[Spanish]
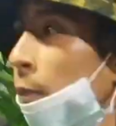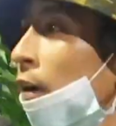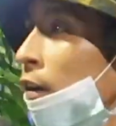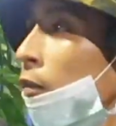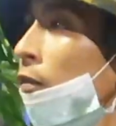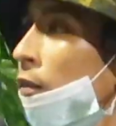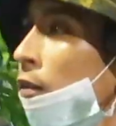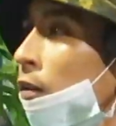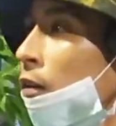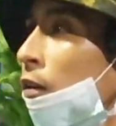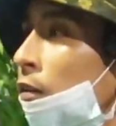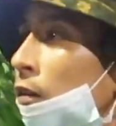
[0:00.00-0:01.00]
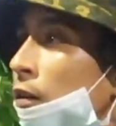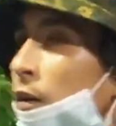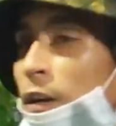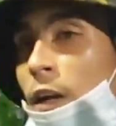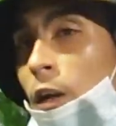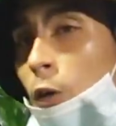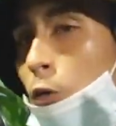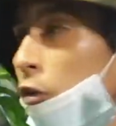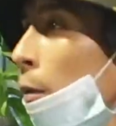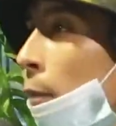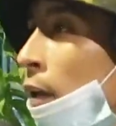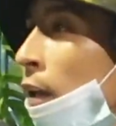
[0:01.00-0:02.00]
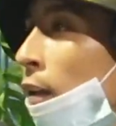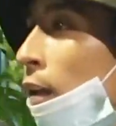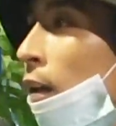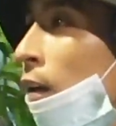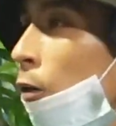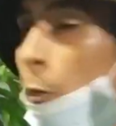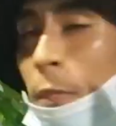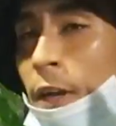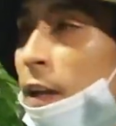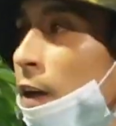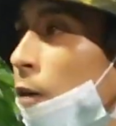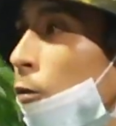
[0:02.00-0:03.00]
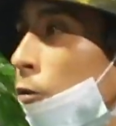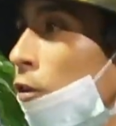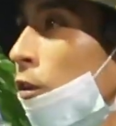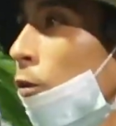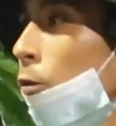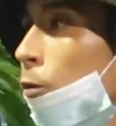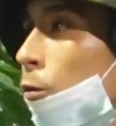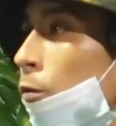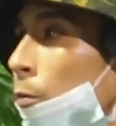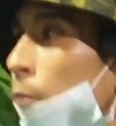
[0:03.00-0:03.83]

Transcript: más eh, los temitas, los videos y todo.